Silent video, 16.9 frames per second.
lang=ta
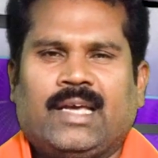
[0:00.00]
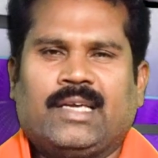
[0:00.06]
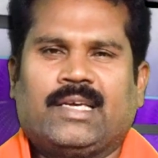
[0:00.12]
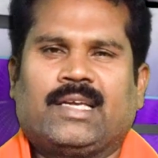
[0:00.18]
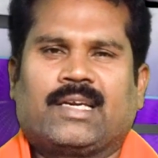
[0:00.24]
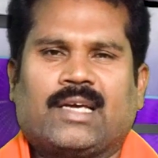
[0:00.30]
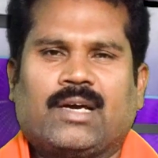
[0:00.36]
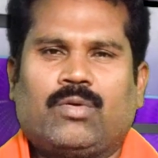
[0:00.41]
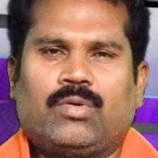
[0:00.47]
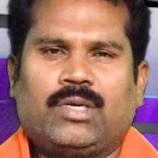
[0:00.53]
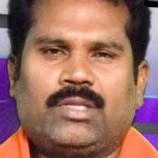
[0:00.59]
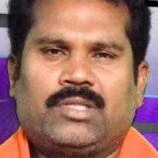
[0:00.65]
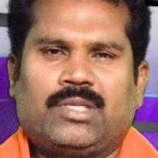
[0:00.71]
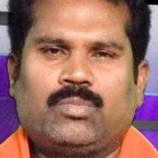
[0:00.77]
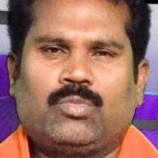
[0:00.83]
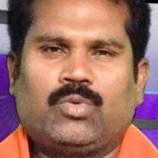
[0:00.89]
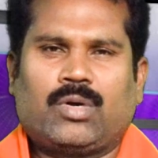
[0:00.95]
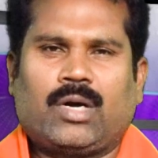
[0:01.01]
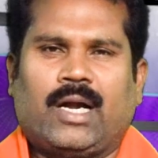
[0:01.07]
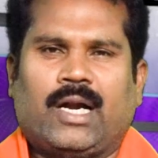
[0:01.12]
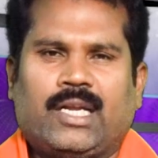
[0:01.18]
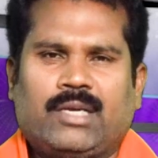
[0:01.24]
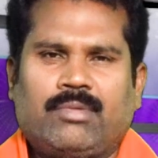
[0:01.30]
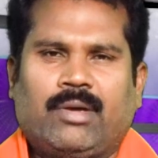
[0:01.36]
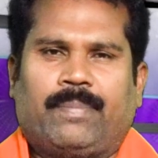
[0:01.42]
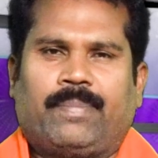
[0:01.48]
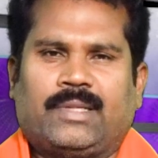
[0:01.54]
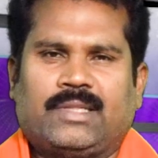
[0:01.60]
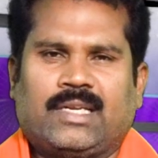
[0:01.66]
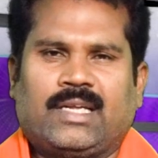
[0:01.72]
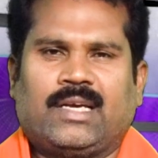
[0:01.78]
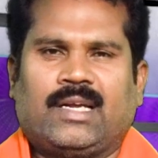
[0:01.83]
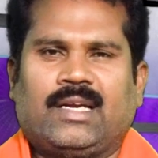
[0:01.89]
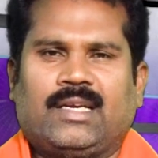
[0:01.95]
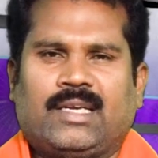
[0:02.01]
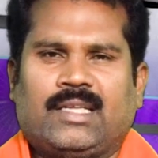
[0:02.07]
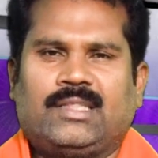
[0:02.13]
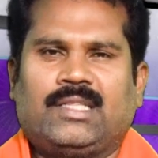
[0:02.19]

இங்கே இருக்கக்கூடிய திமுக அடிமை பத்திரிகைகள்